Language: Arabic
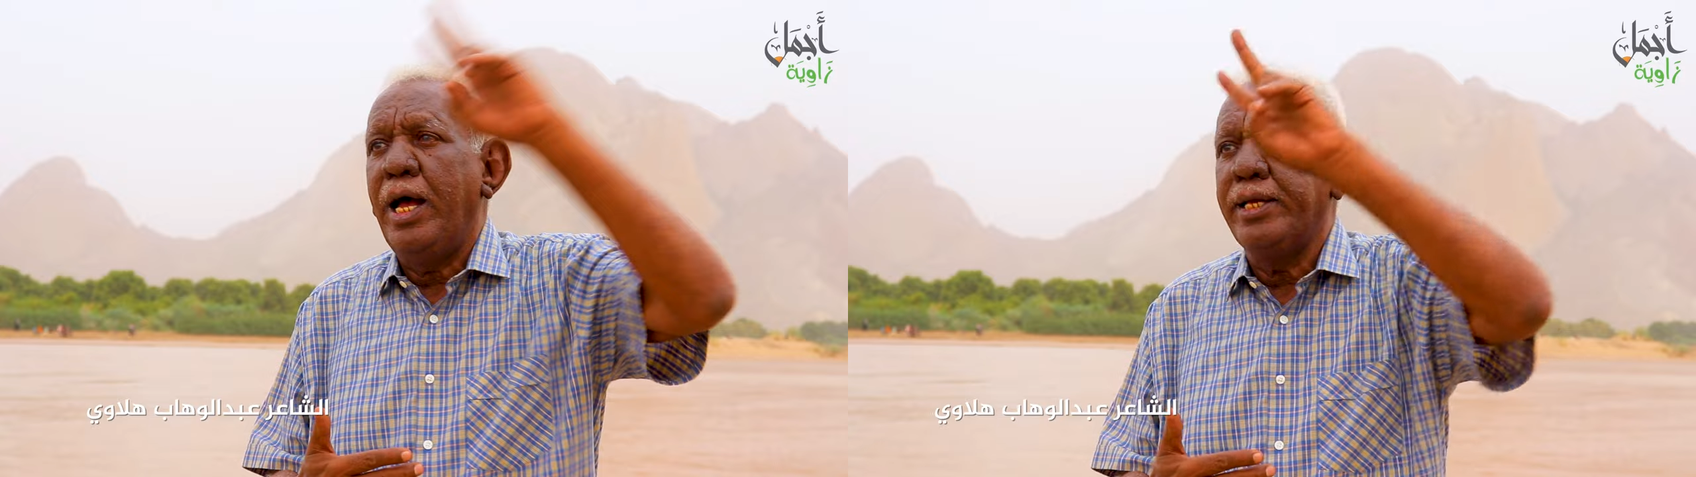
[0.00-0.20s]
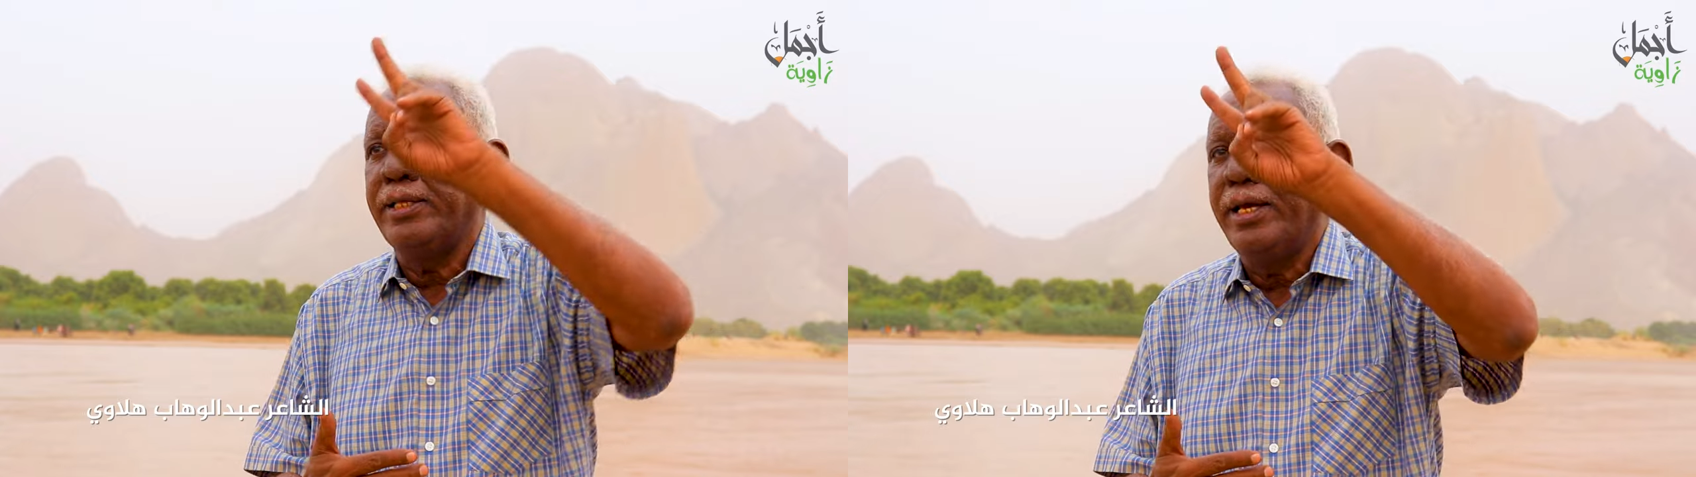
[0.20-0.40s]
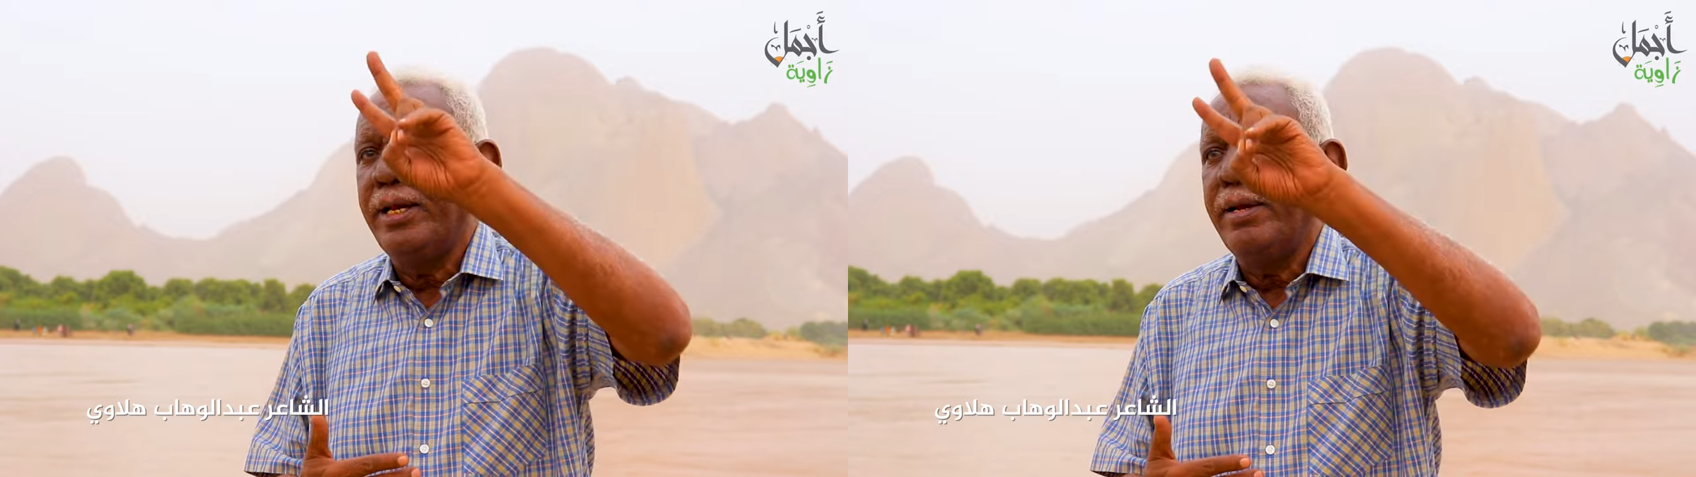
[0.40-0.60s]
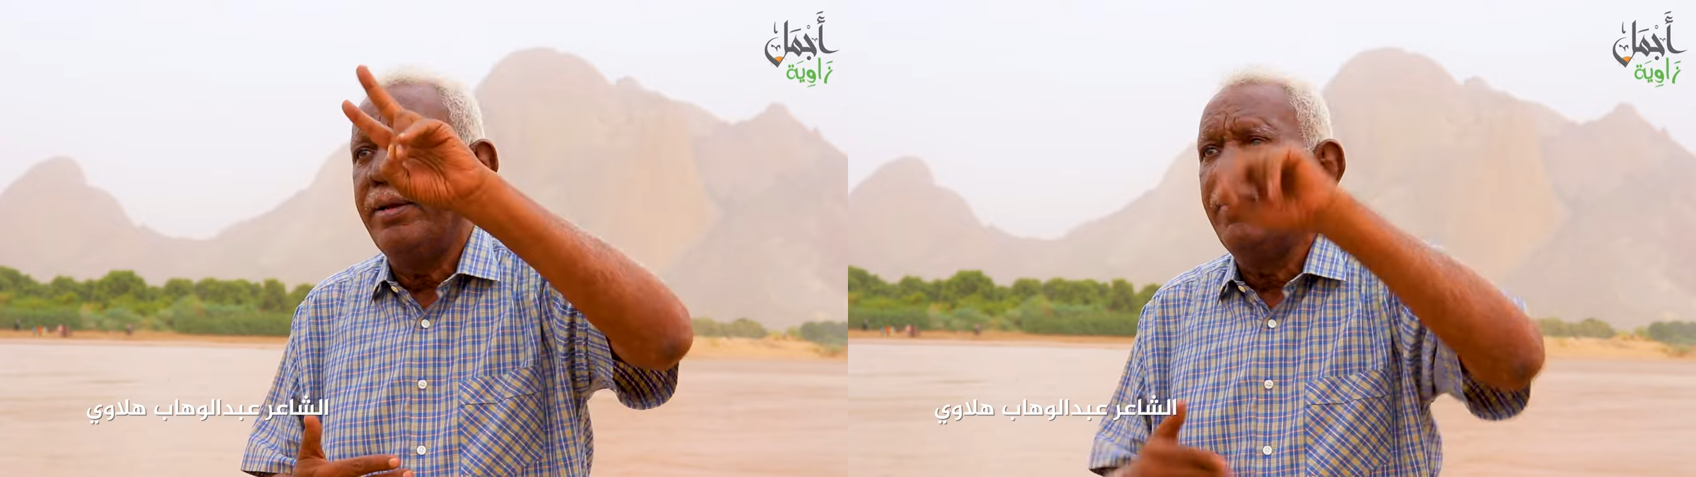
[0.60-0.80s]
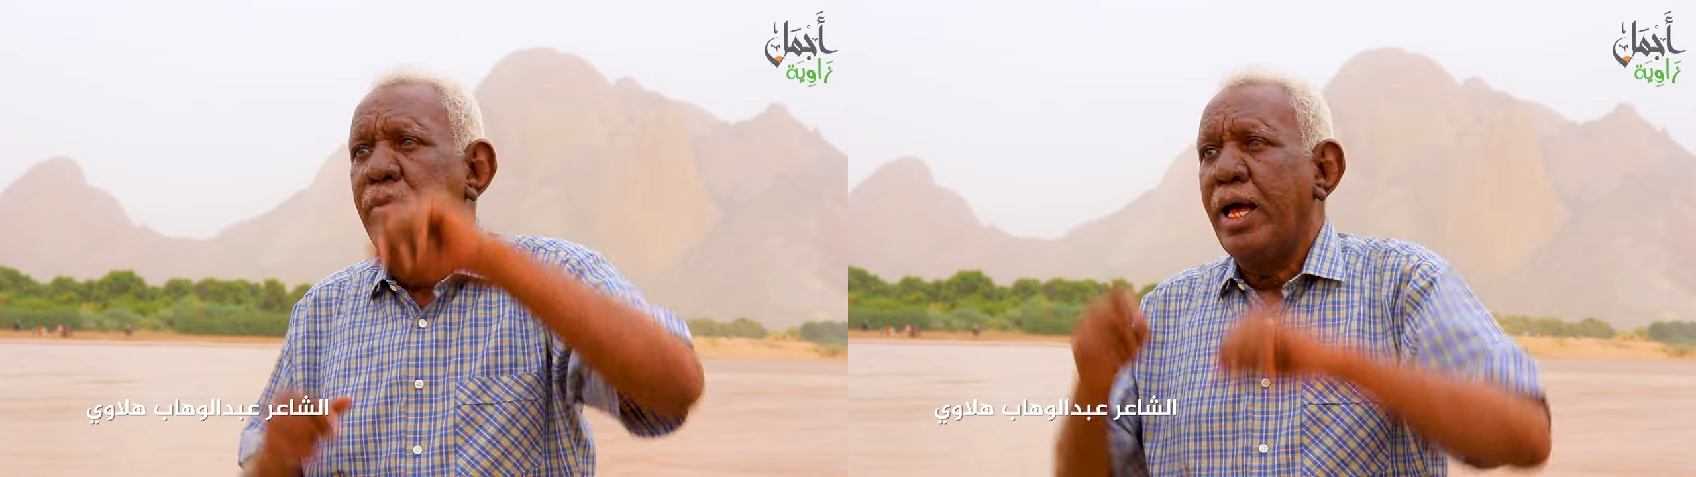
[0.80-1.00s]
حاجتين
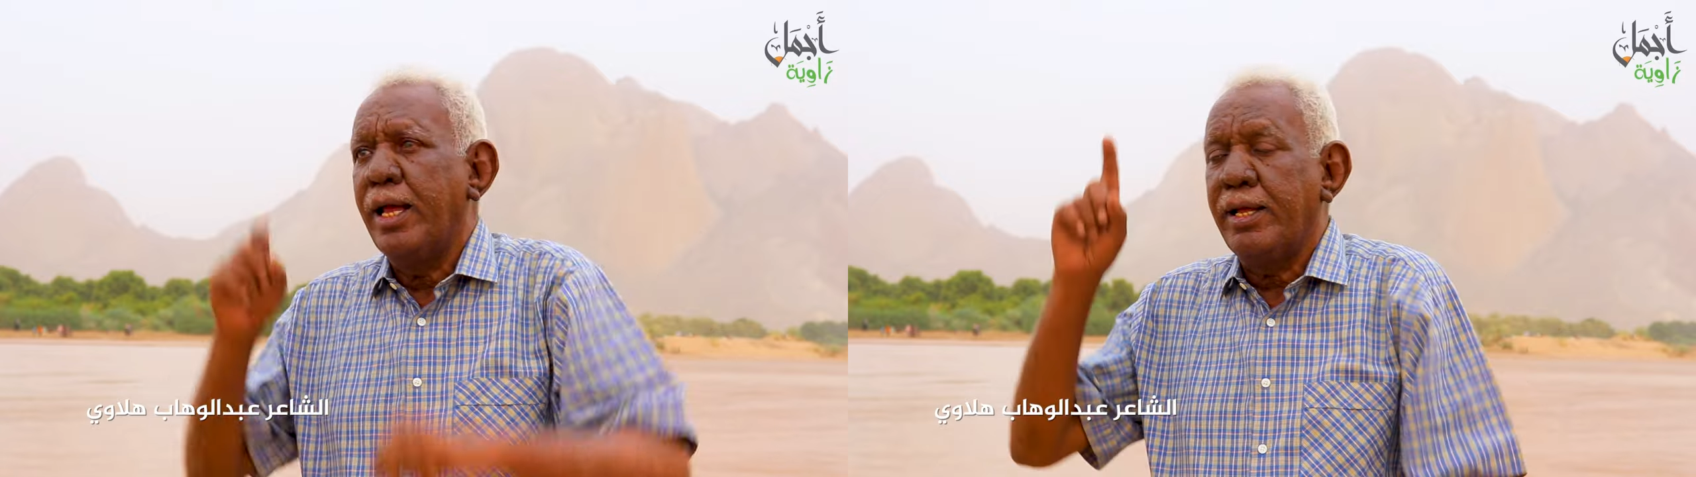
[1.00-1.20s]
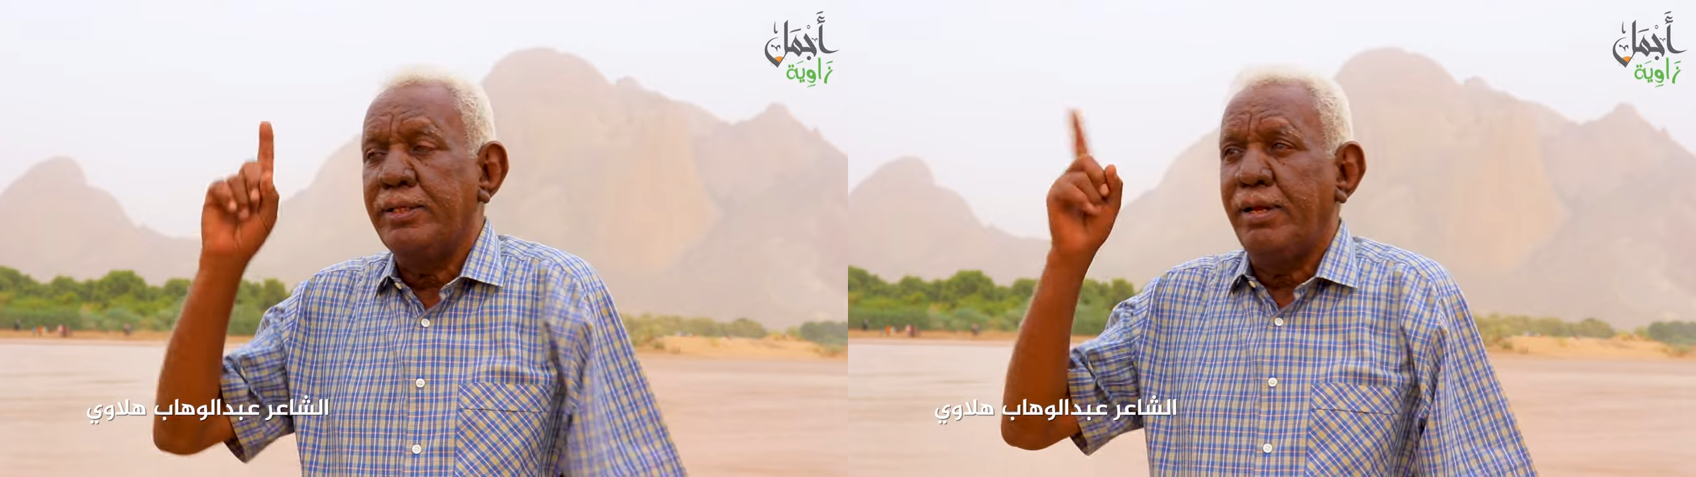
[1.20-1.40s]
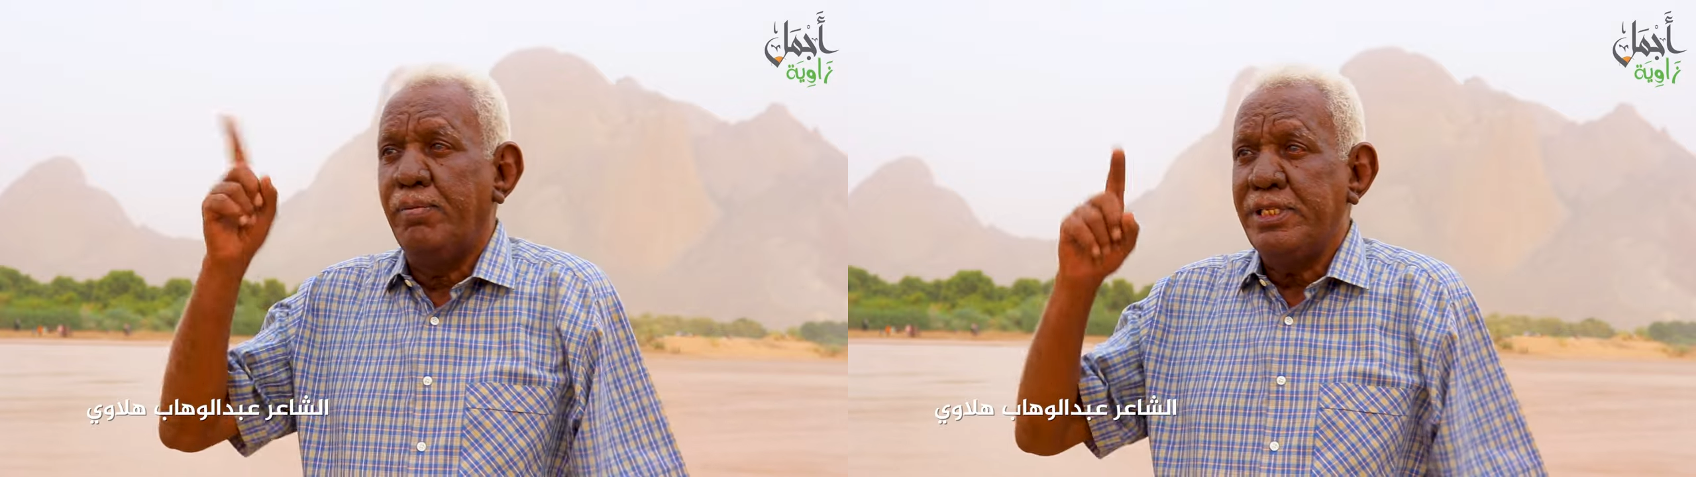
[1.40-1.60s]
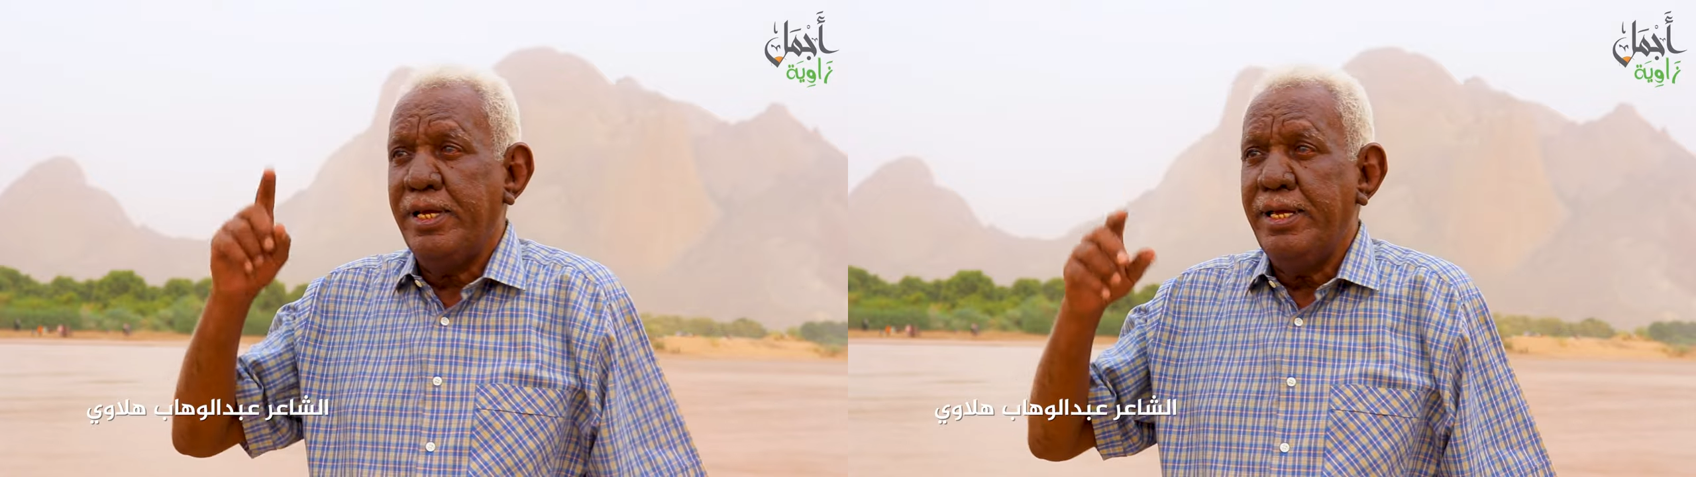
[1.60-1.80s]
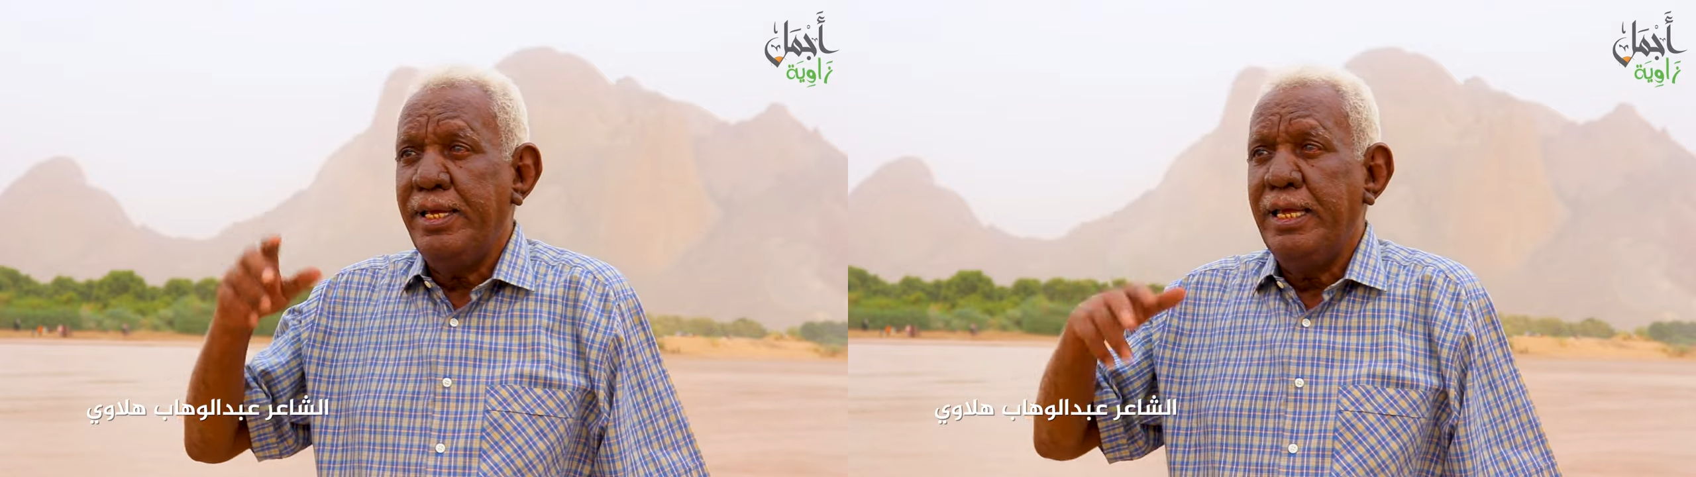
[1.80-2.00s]
الخط
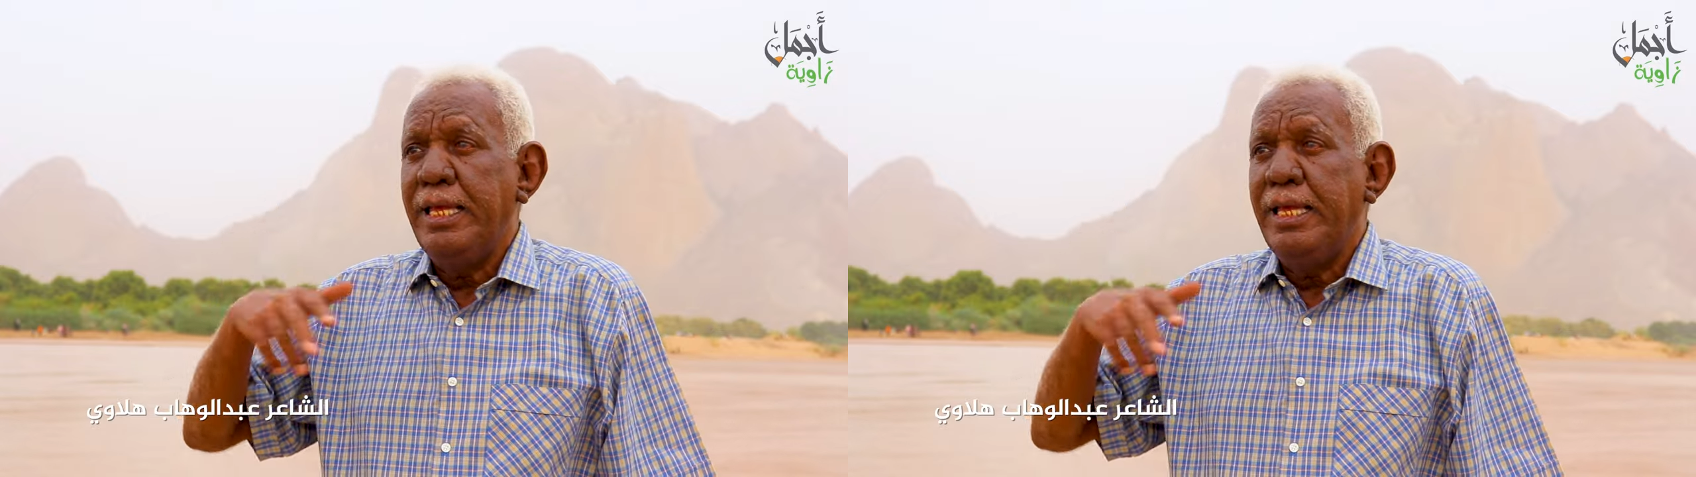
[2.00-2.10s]
البصري